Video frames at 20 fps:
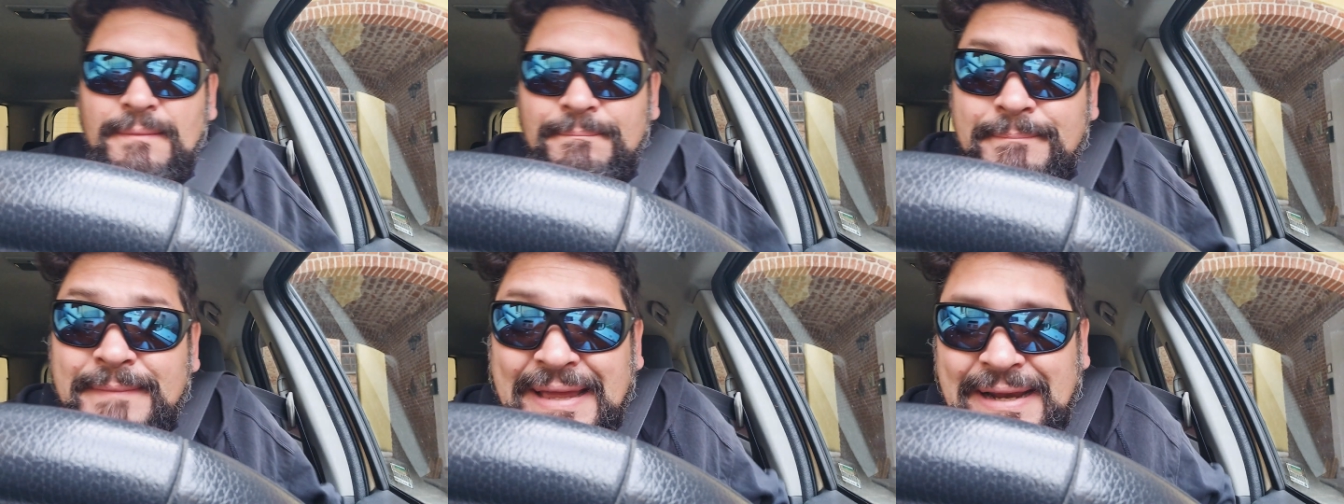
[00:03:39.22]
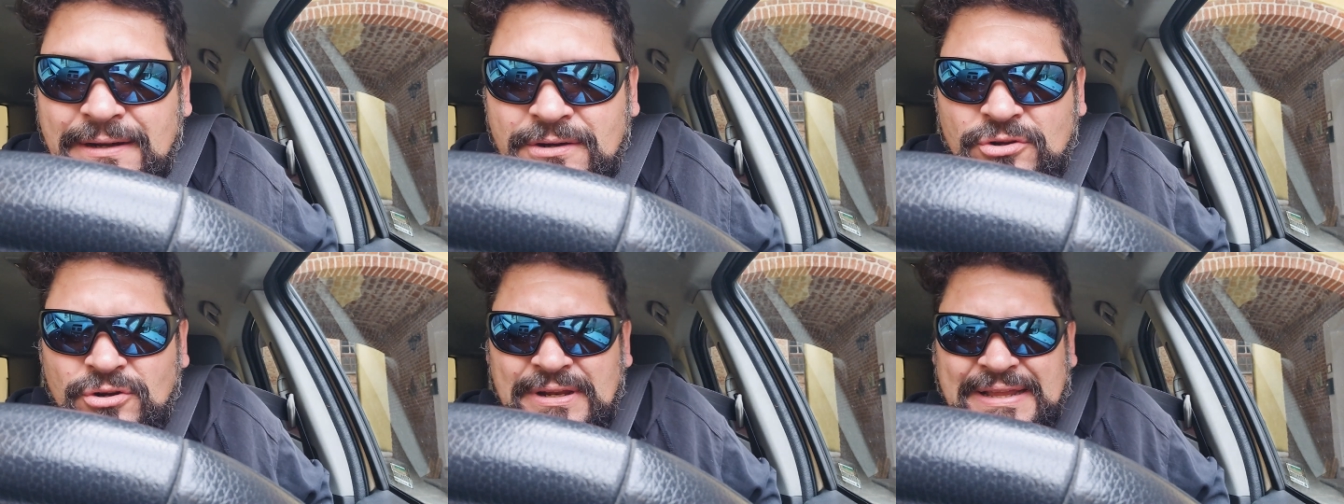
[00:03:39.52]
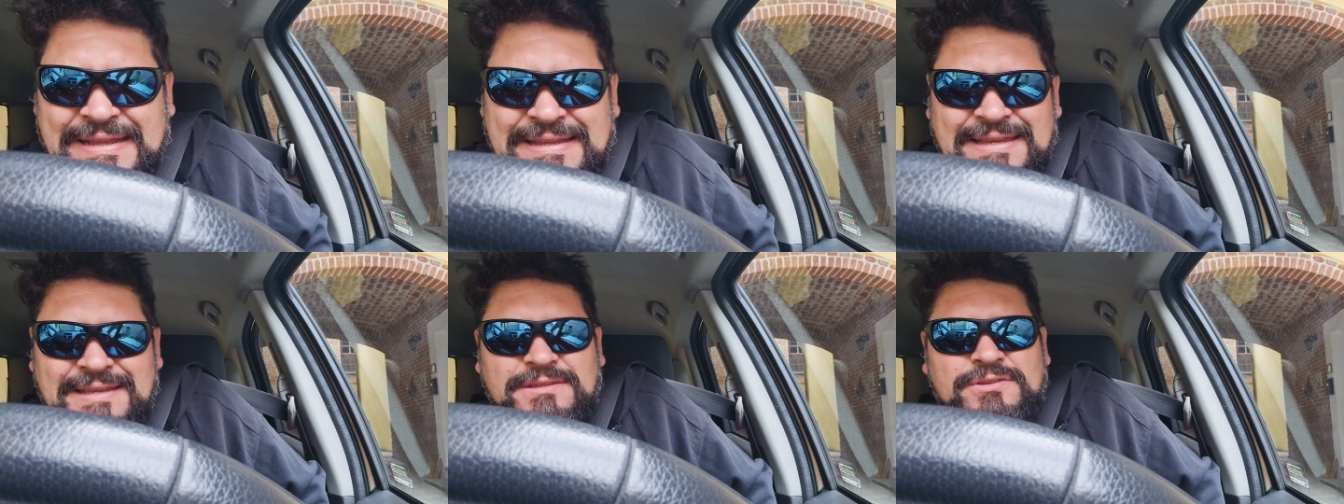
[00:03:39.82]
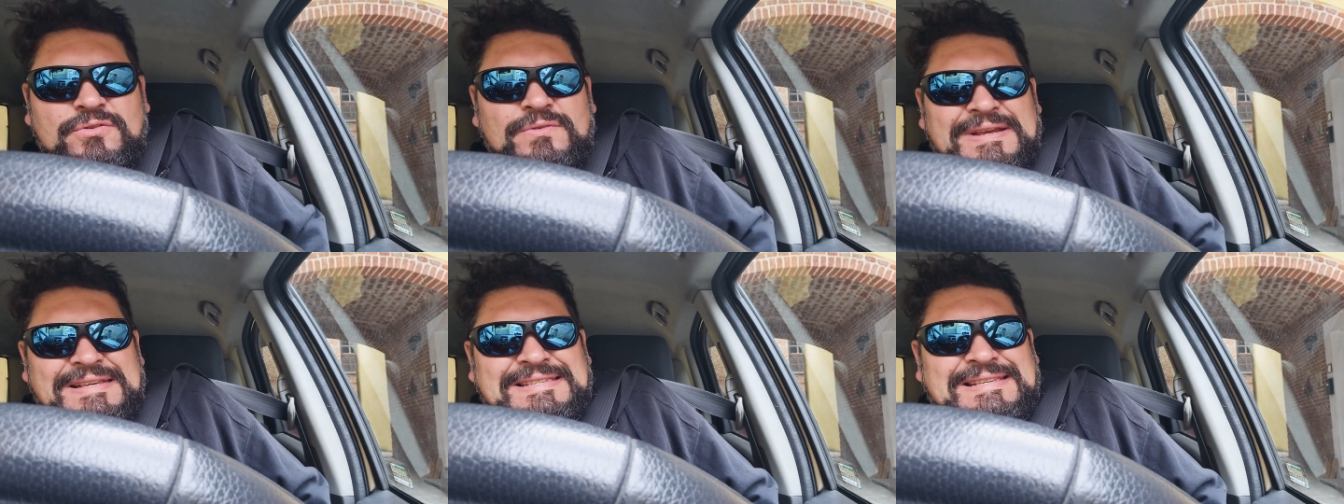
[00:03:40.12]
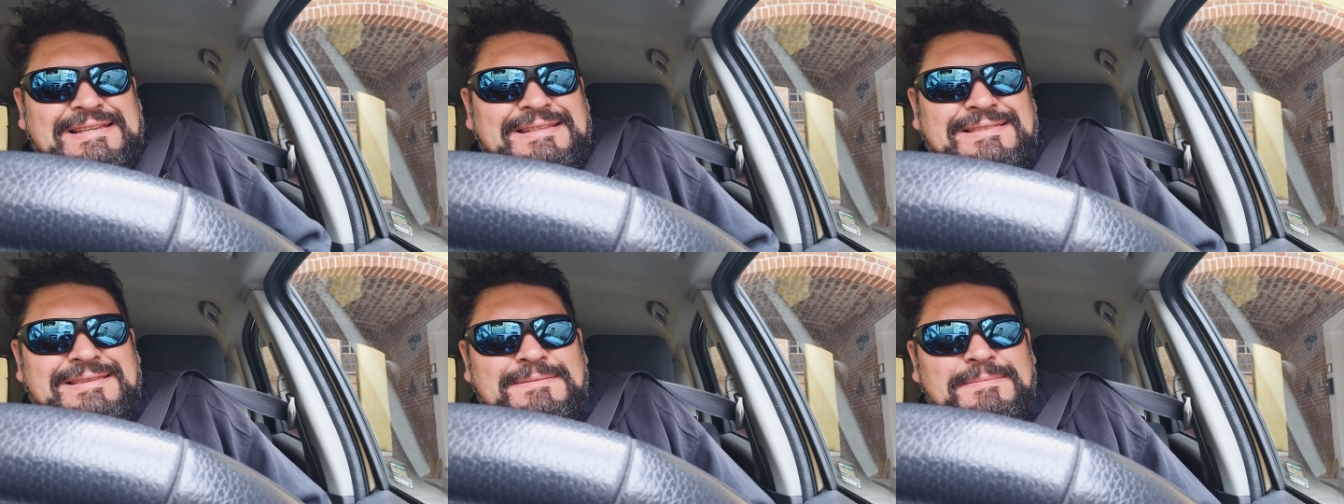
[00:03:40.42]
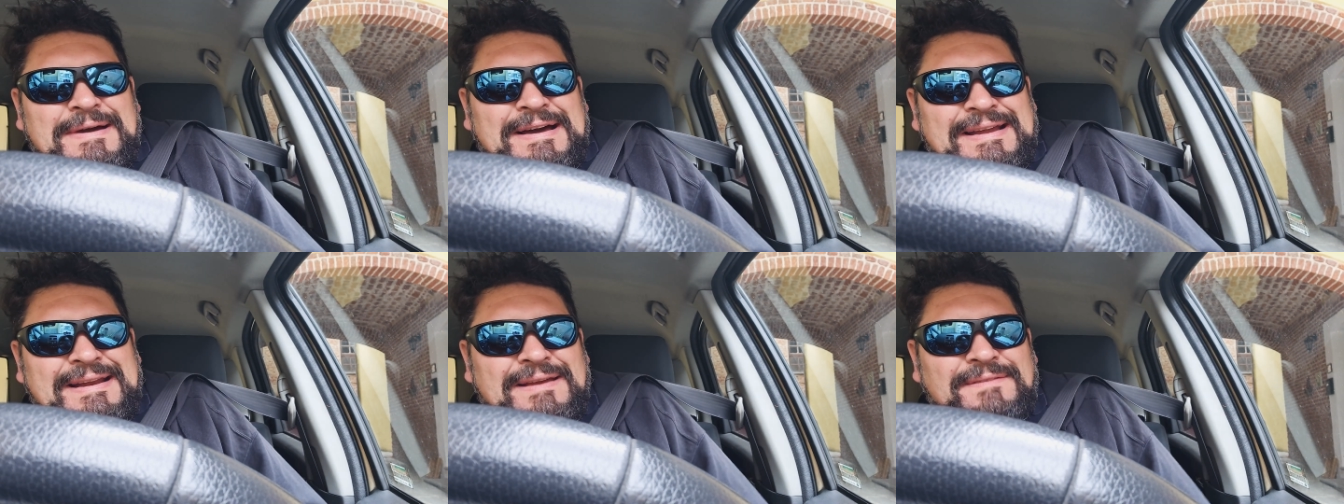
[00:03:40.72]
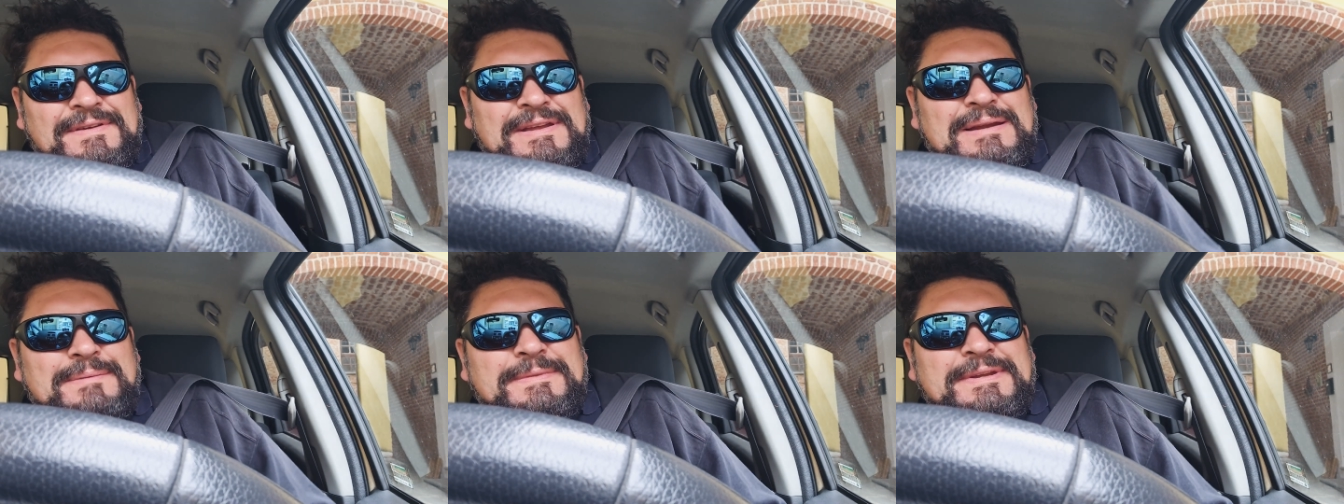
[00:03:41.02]
Mercoledì di una
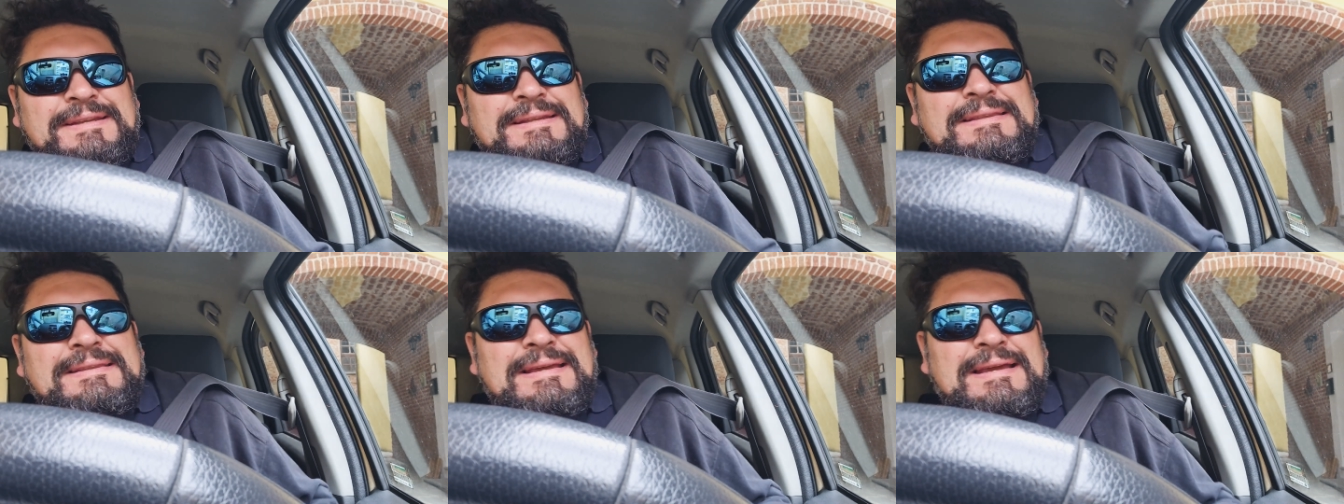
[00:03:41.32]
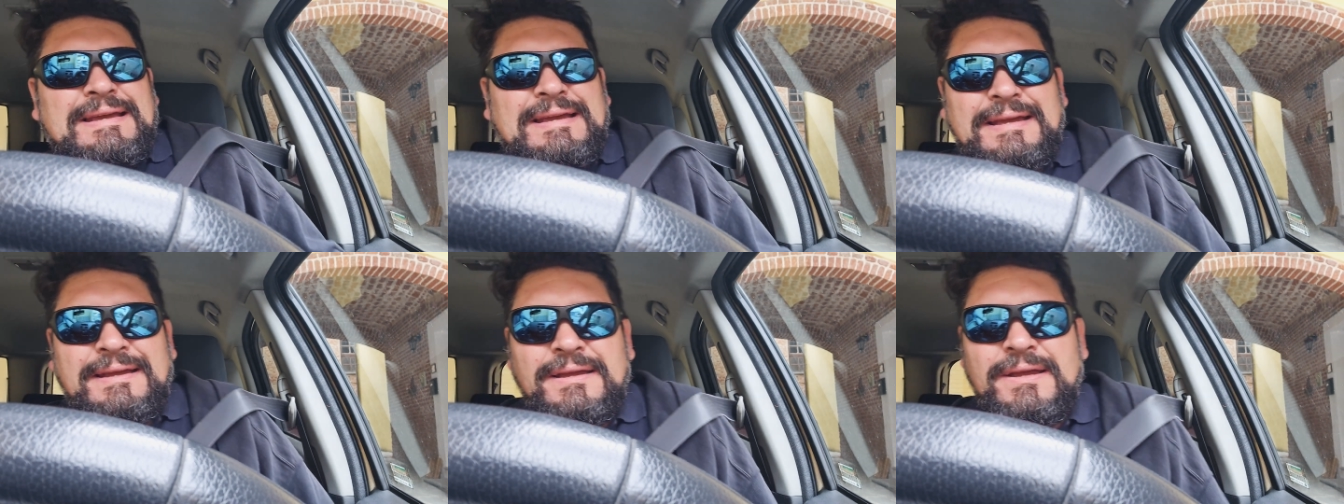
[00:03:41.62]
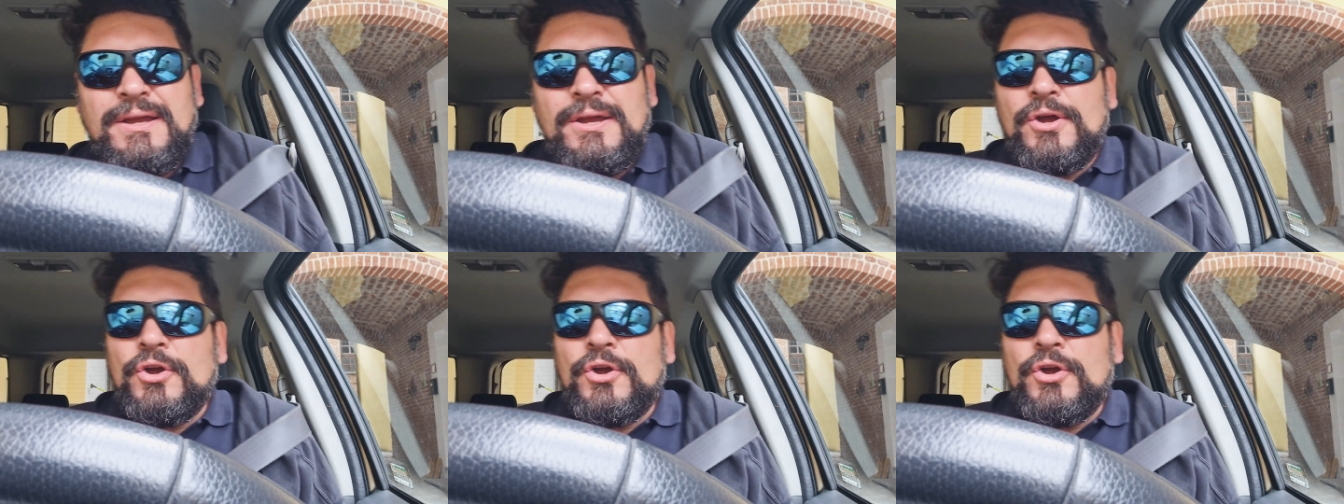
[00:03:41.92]
settimana veramente